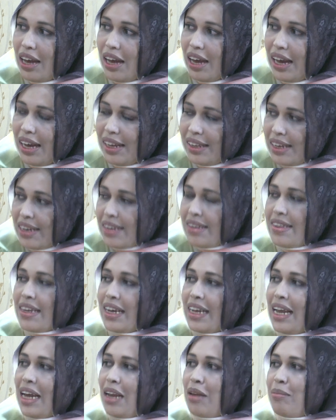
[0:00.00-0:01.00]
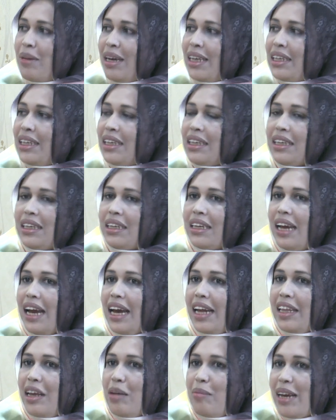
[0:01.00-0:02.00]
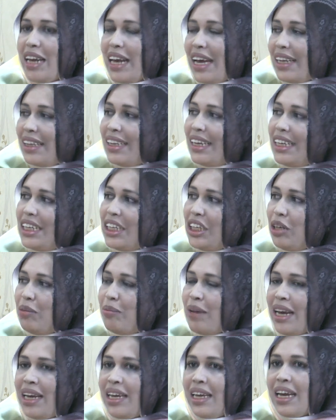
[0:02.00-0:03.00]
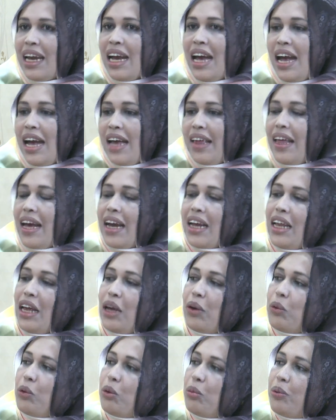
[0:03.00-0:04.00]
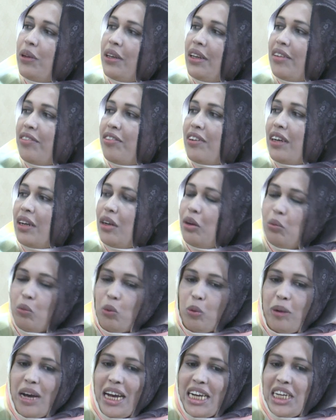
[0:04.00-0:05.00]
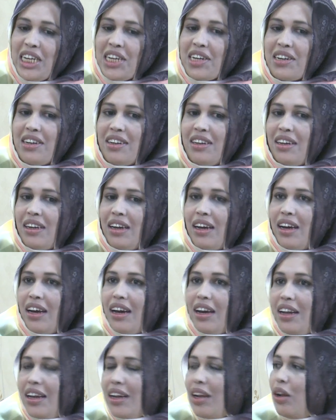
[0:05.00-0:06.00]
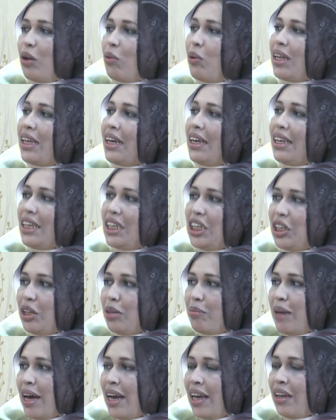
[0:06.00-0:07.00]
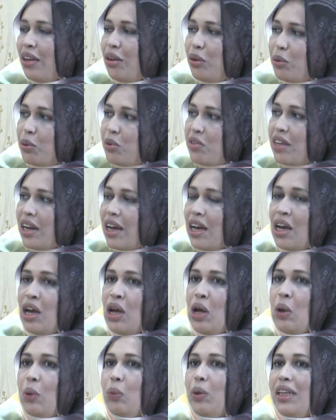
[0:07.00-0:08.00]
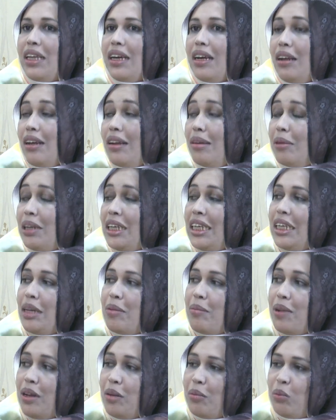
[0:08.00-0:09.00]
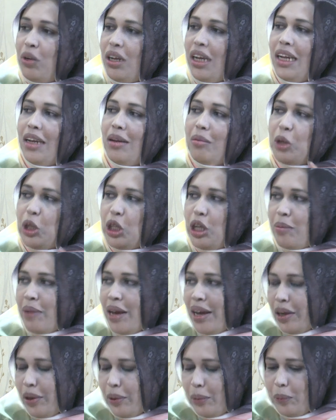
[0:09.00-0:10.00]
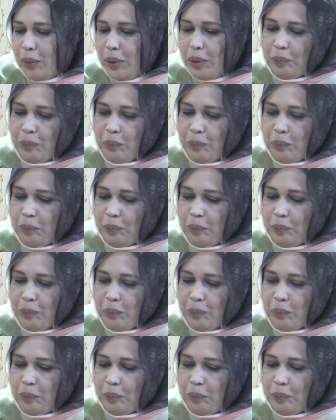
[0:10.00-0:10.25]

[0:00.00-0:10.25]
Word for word: عندها الاستقلال المادي عندها مكانتها الاجتماعيه لكن لا يعود بالنفع المباشر على الوضع الاجتماعي للاسره الوضع للمجتمع ككل